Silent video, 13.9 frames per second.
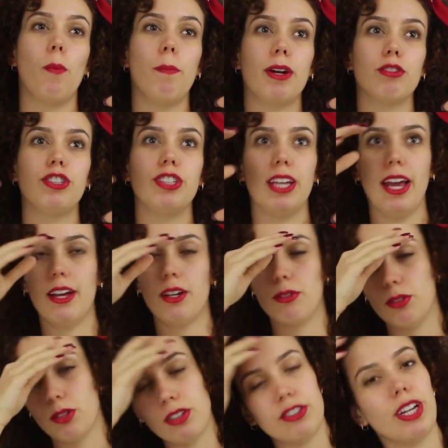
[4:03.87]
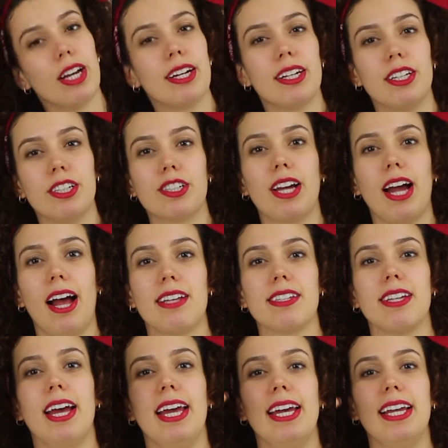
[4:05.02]
o meu dinheiro, o dinheiro daqui de
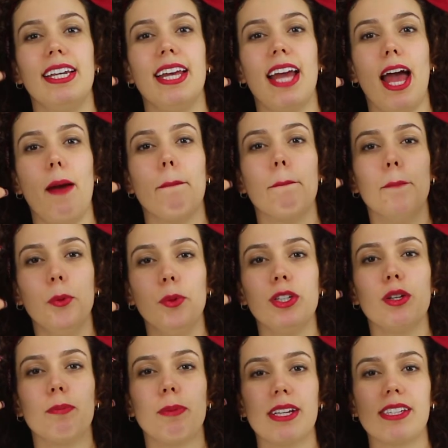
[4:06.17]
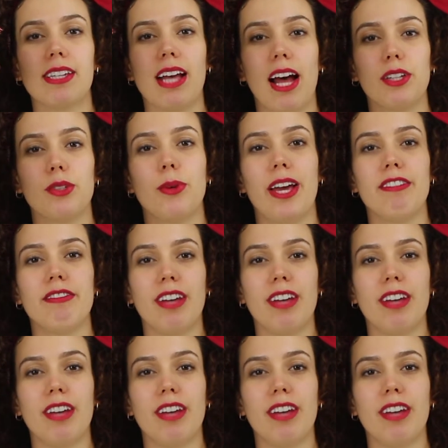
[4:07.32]
casa, ele é muito pensado em